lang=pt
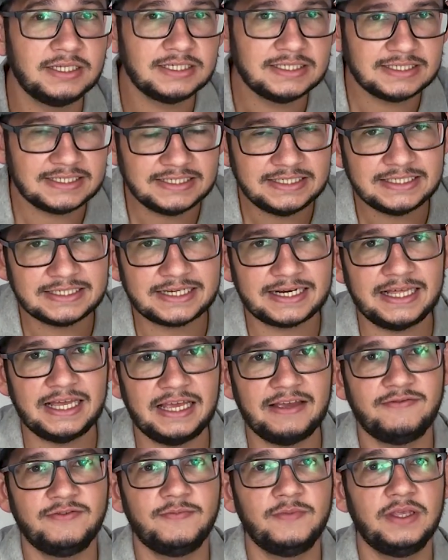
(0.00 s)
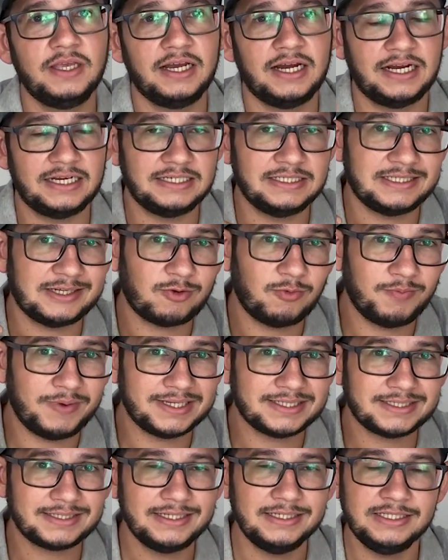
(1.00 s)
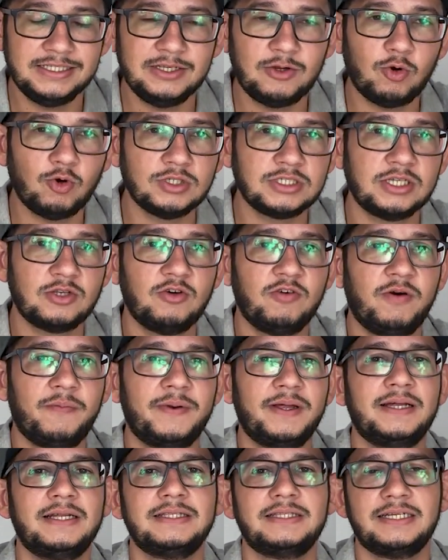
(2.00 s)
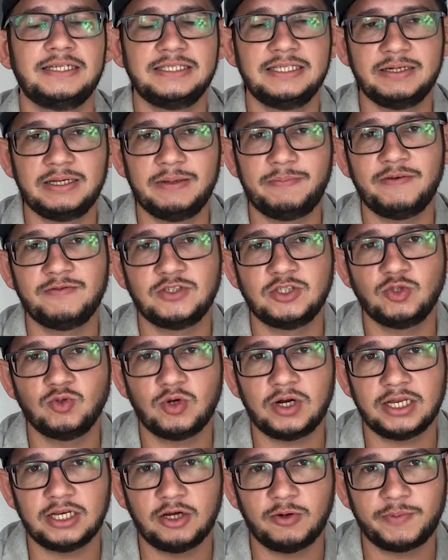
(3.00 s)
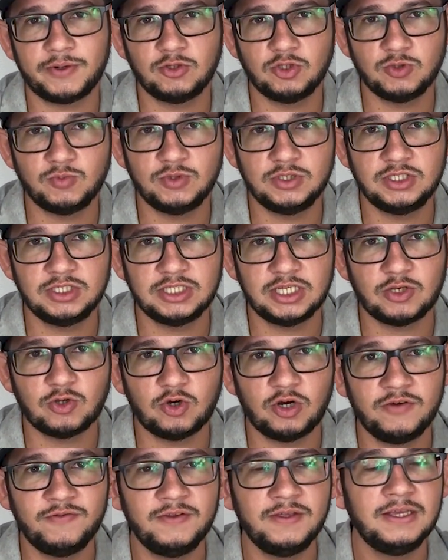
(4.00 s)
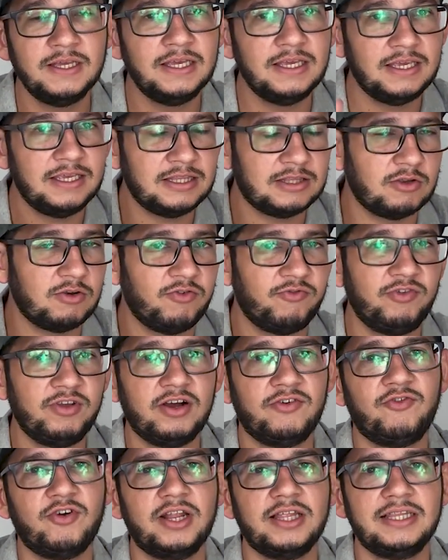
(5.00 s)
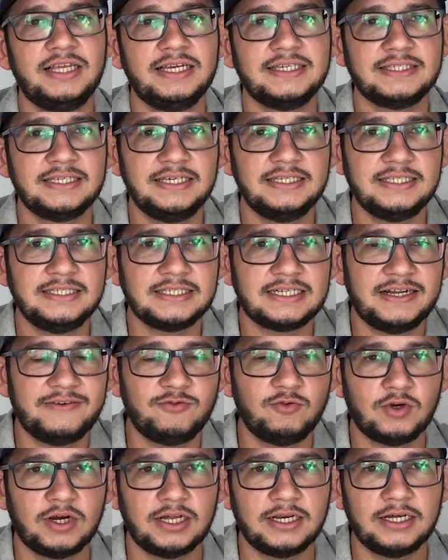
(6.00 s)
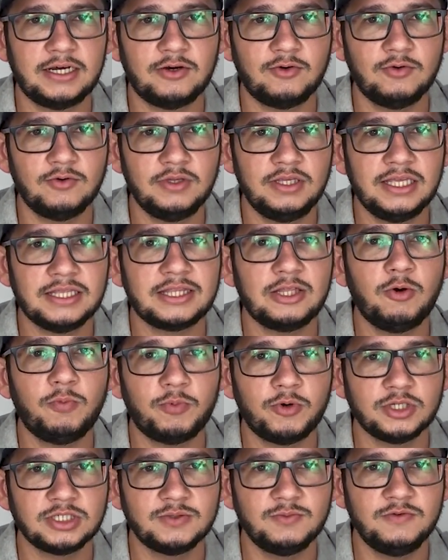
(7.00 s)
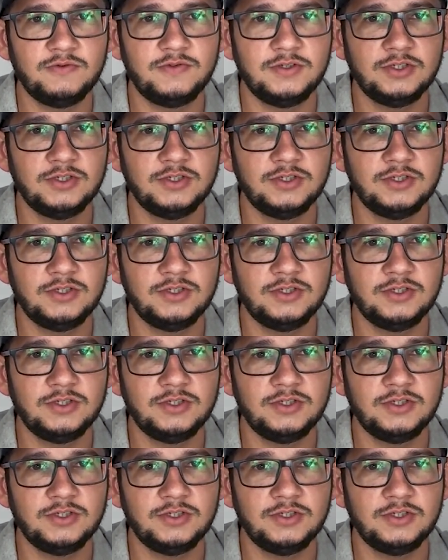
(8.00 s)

se inscreve. A gente tá com bastante coisa nova para trazer aqui para vocês no canal para 2019. Então não fica fora dessa aí, se inscreve no canal e até o próximo